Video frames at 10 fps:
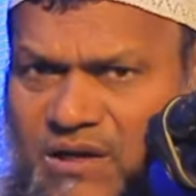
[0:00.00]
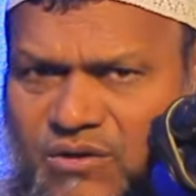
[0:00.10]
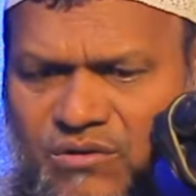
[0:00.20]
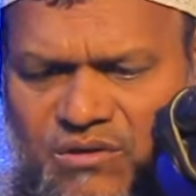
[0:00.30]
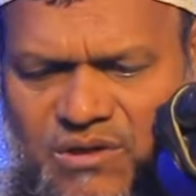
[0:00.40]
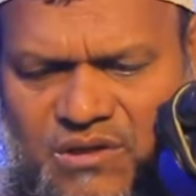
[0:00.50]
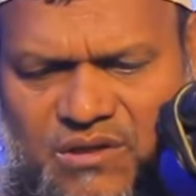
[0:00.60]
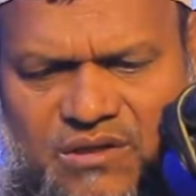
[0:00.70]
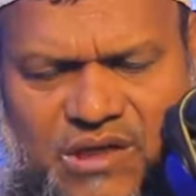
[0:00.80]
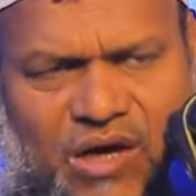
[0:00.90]
ভালো
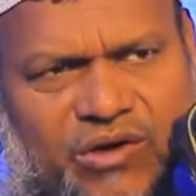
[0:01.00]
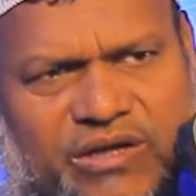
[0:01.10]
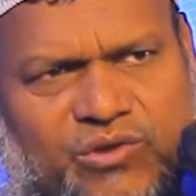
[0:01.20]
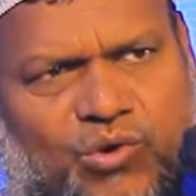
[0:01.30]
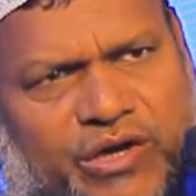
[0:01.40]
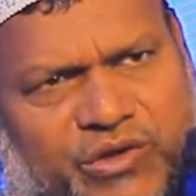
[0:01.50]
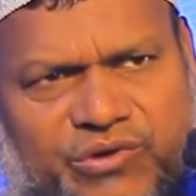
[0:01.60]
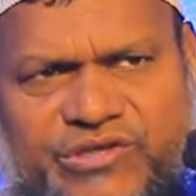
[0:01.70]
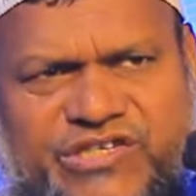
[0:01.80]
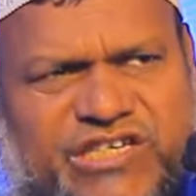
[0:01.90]
না হলে দুয়া
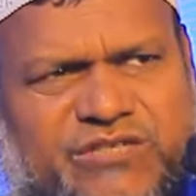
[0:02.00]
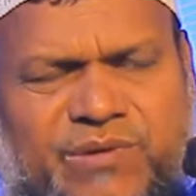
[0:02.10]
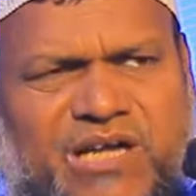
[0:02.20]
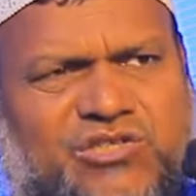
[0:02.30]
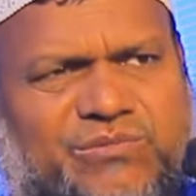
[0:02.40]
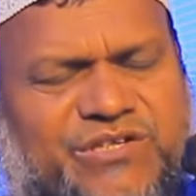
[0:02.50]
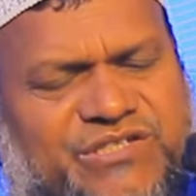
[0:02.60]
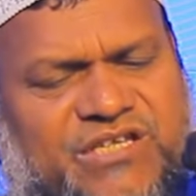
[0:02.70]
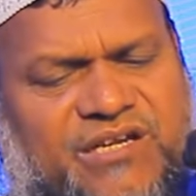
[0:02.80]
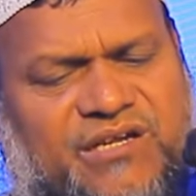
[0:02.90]
ইউনিসি ইসমে আজমের
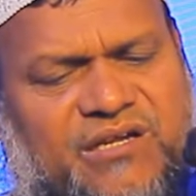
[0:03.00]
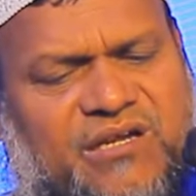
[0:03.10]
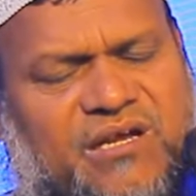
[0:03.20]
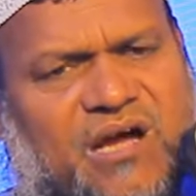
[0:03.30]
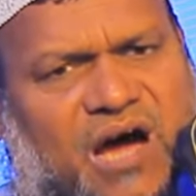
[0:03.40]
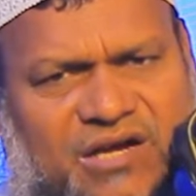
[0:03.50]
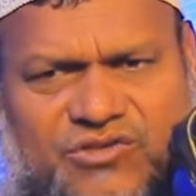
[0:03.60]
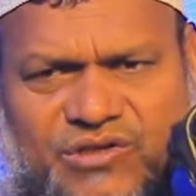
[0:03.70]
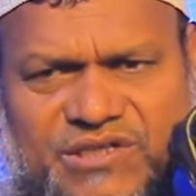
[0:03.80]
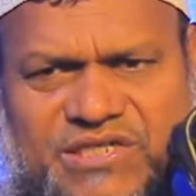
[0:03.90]
স্থানে আর
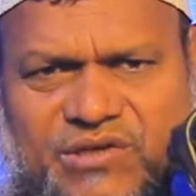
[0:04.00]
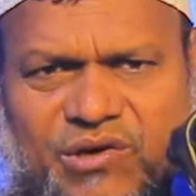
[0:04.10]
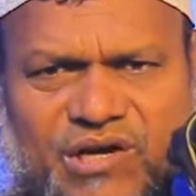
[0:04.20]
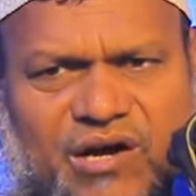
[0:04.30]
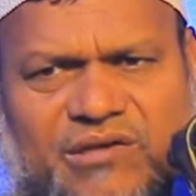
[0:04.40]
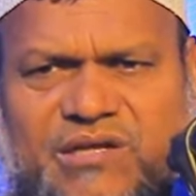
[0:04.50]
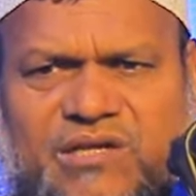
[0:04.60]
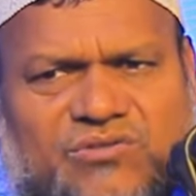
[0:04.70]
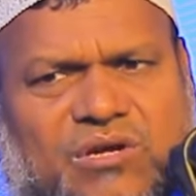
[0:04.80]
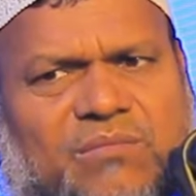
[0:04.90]
যদি সেটা না হয়
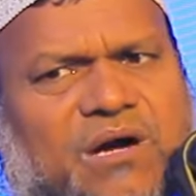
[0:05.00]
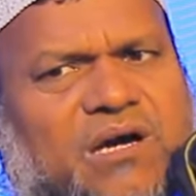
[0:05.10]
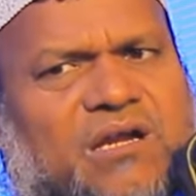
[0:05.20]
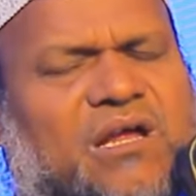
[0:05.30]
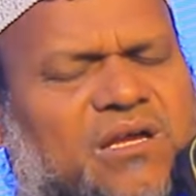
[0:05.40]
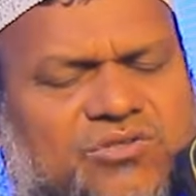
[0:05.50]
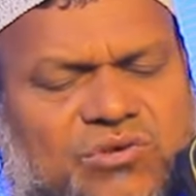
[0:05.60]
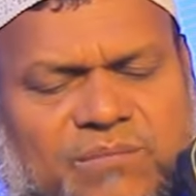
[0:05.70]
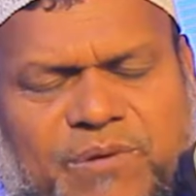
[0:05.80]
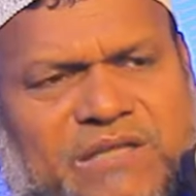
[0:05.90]
তাহলে সুরাব আকার
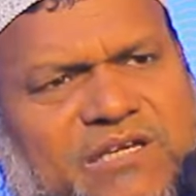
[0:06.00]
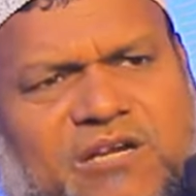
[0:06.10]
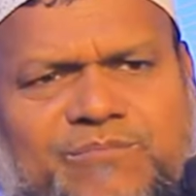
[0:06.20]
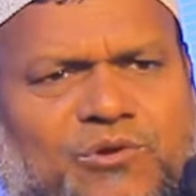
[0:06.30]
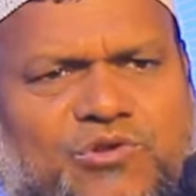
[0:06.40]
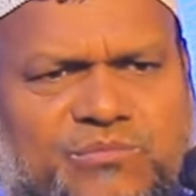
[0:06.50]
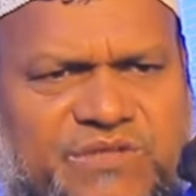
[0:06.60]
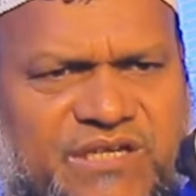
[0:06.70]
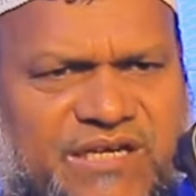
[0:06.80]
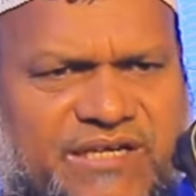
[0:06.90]
সুরাব ফাতেহার প্রথম
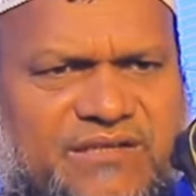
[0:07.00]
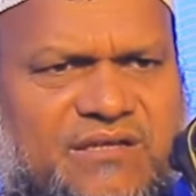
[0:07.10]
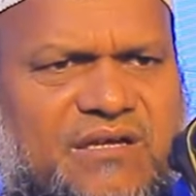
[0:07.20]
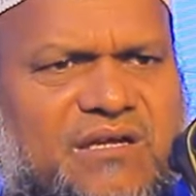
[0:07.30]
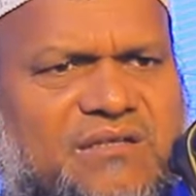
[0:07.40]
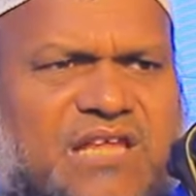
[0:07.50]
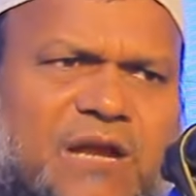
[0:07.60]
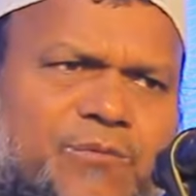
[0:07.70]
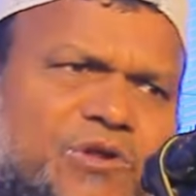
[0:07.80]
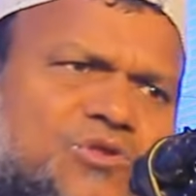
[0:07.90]
দিন আয়াত তারপরে